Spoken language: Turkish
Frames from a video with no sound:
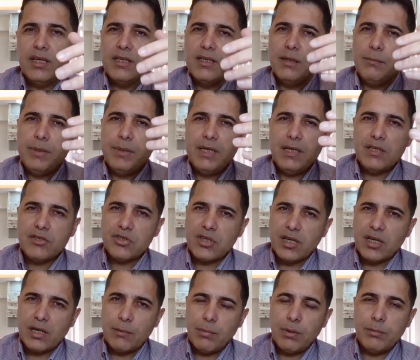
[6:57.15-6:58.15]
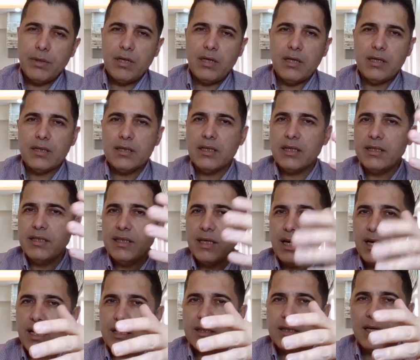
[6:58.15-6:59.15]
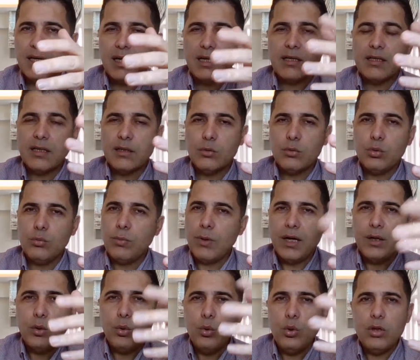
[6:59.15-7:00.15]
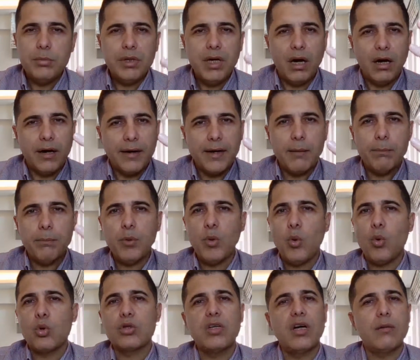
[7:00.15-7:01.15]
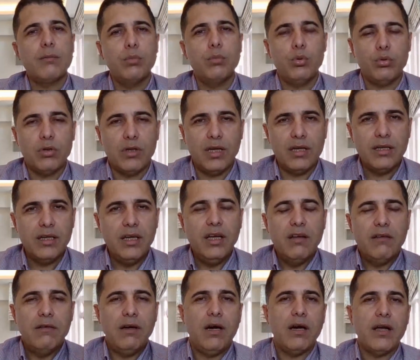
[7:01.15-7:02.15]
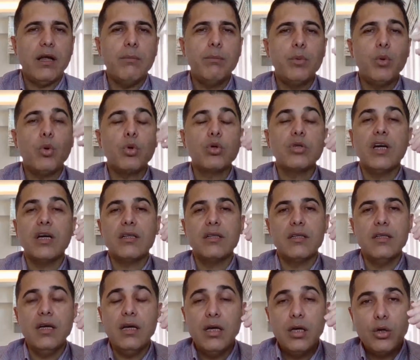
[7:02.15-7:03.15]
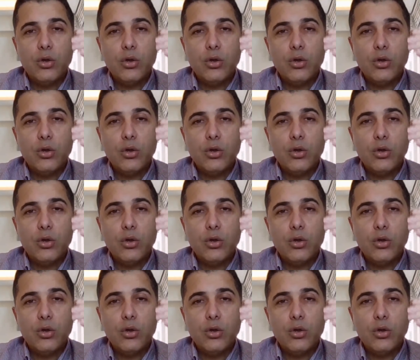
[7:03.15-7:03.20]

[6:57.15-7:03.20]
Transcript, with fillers: ya Birleşik Arap Emirlikleri ya Katar ya Dubai öyle bir Arap bir ortak buldular ve Arap bir ortakla da